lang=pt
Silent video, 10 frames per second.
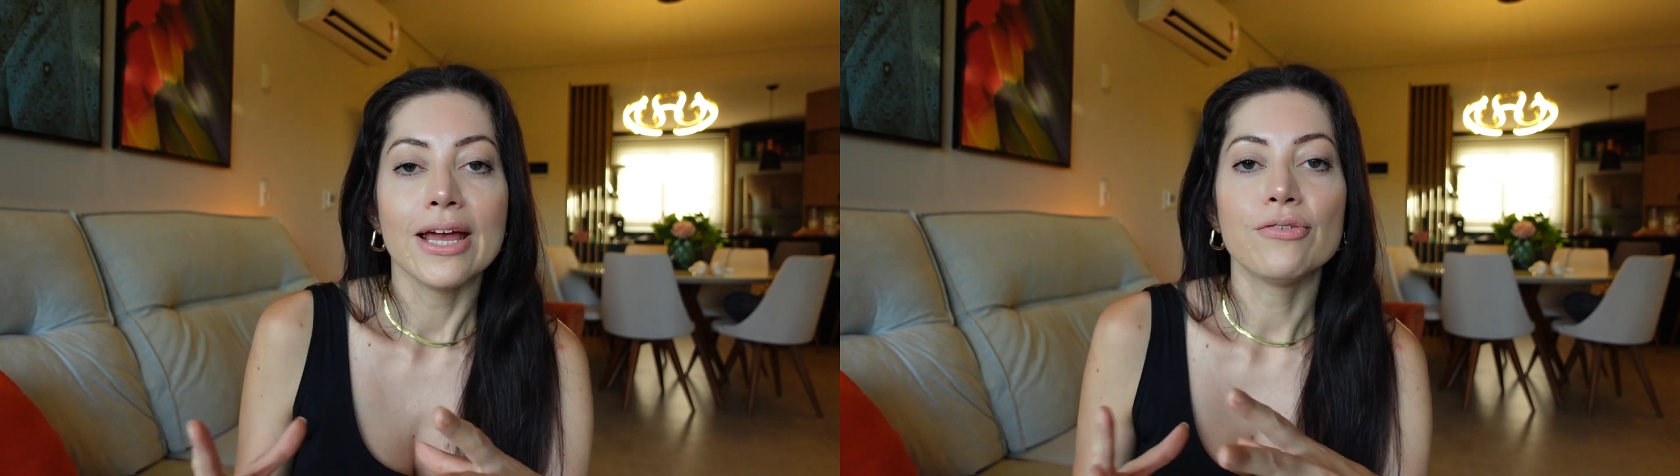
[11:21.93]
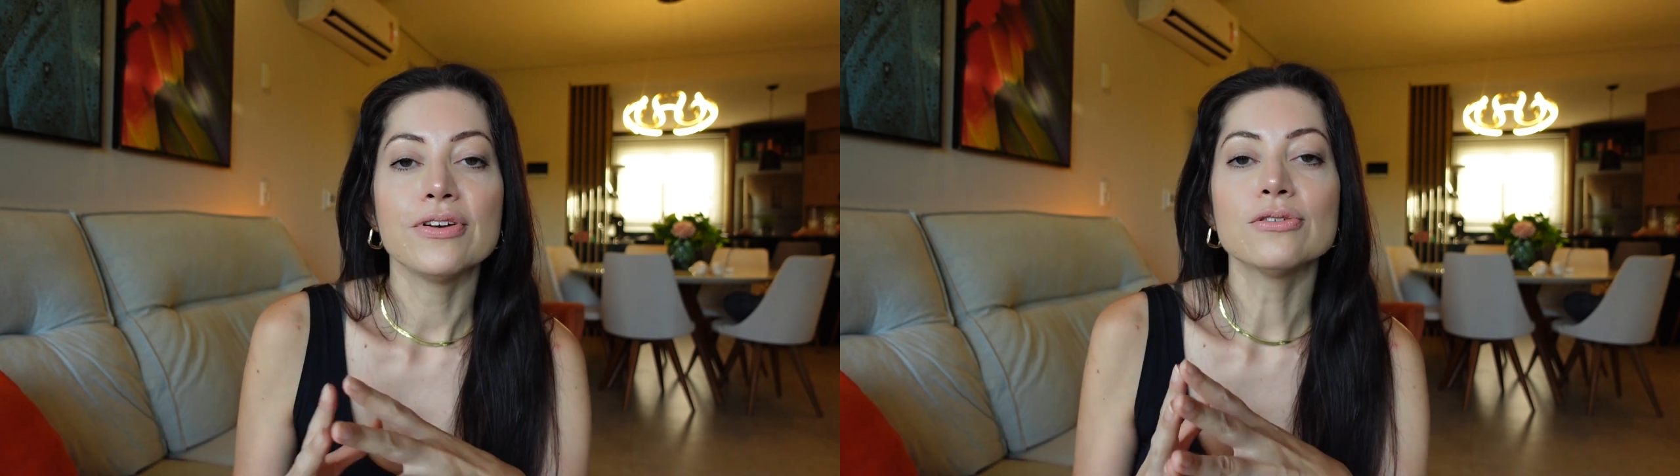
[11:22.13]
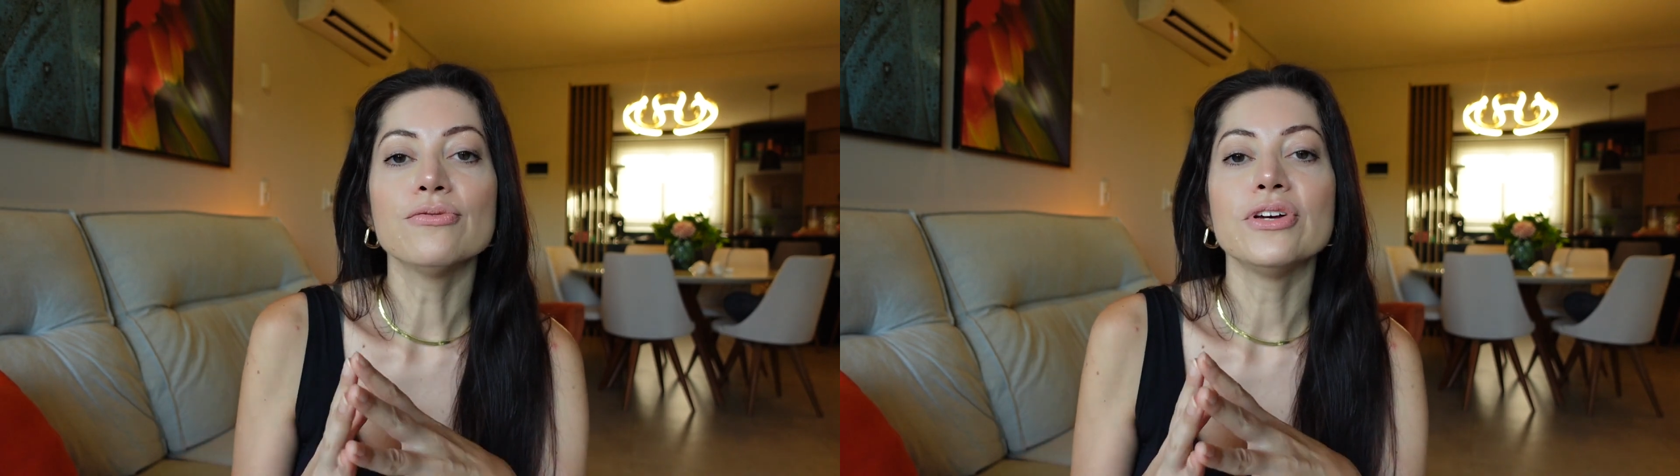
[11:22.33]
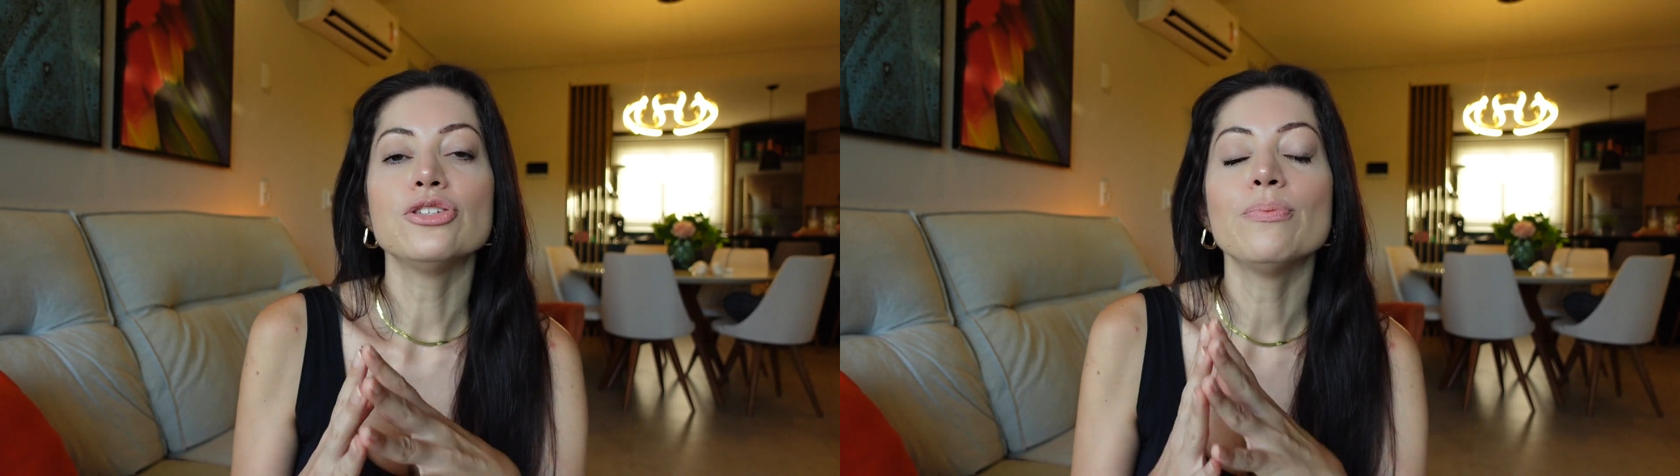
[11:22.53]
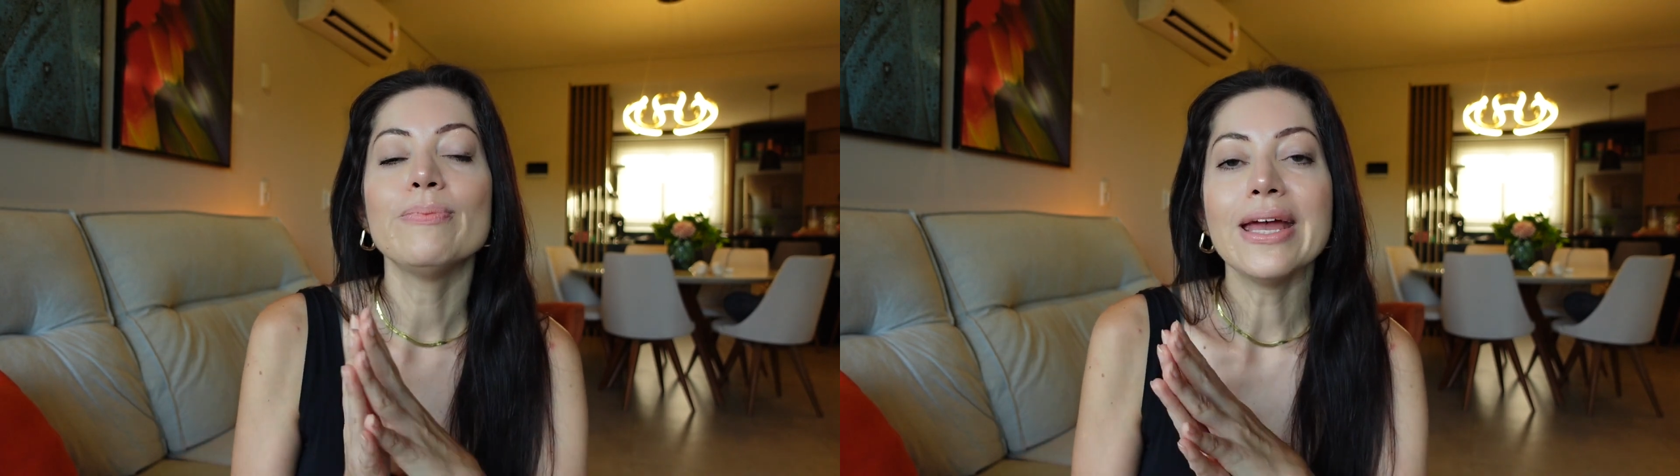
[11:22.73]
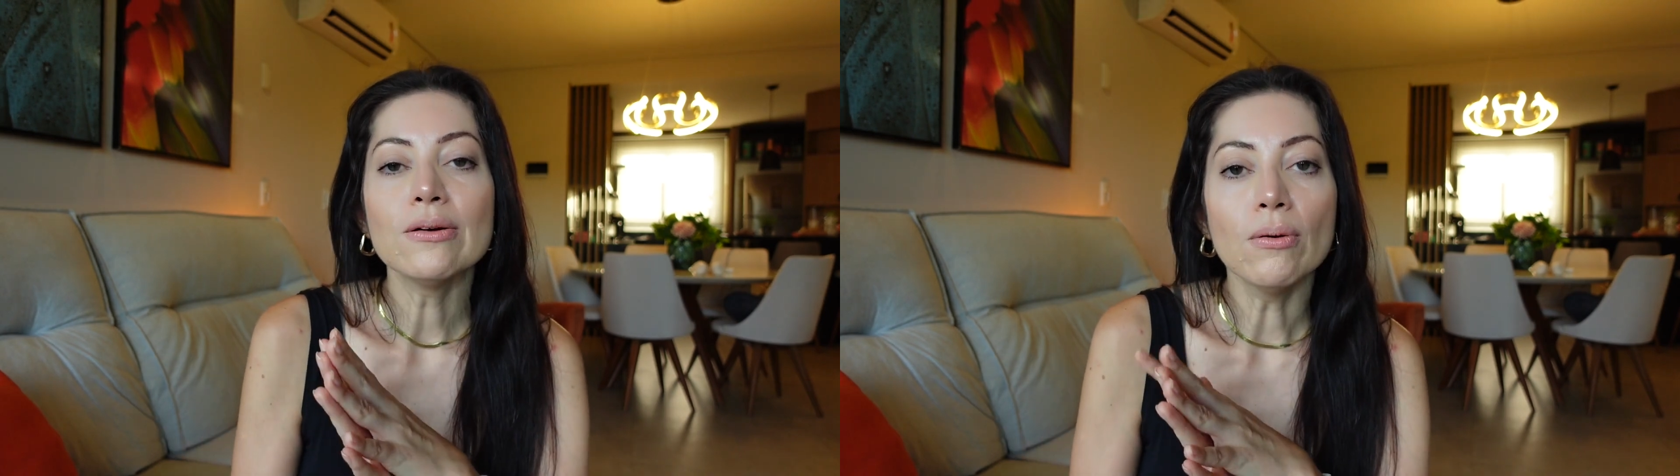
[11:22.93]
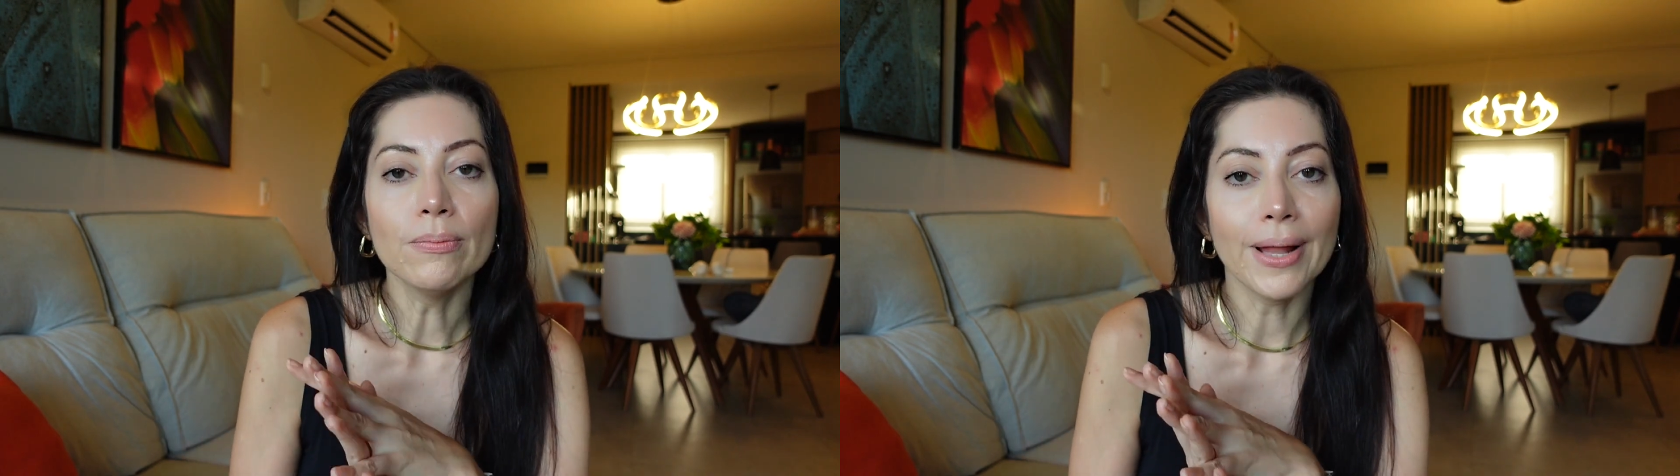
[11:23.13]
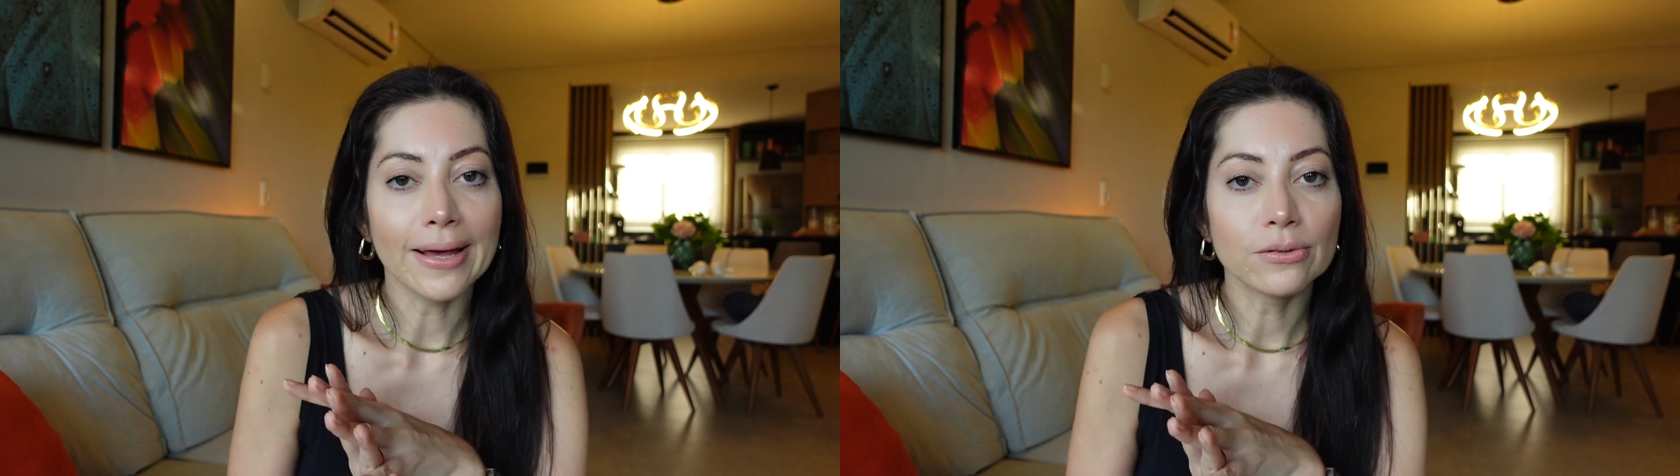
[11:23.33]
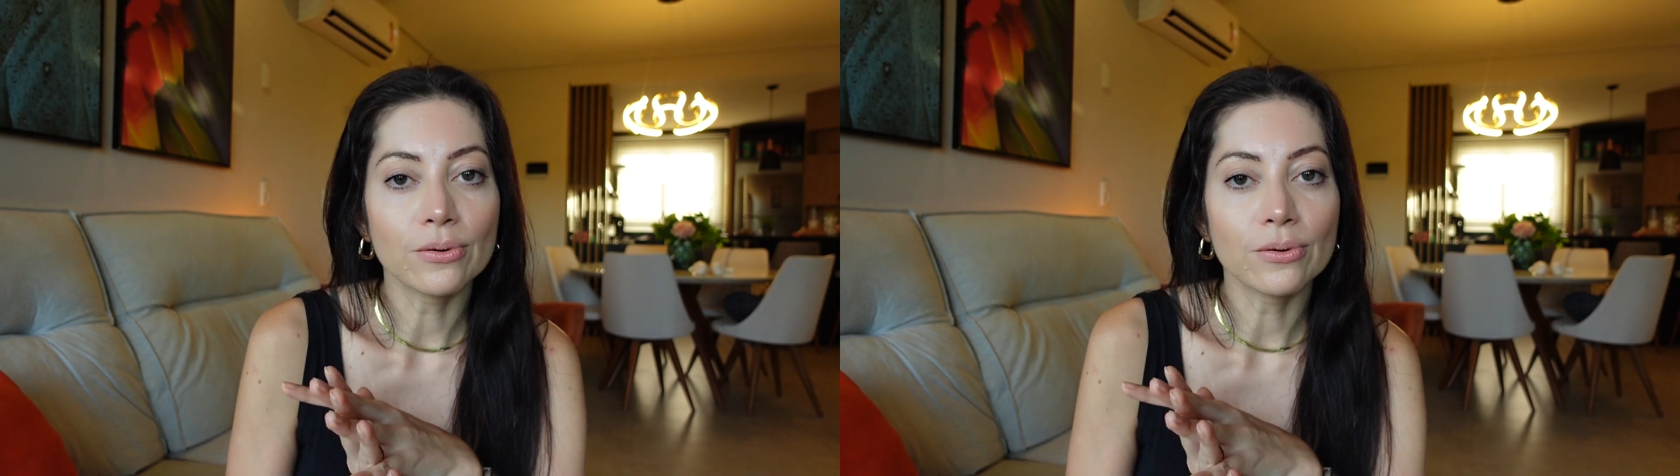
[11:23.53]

eu fiz um vídeo bem completo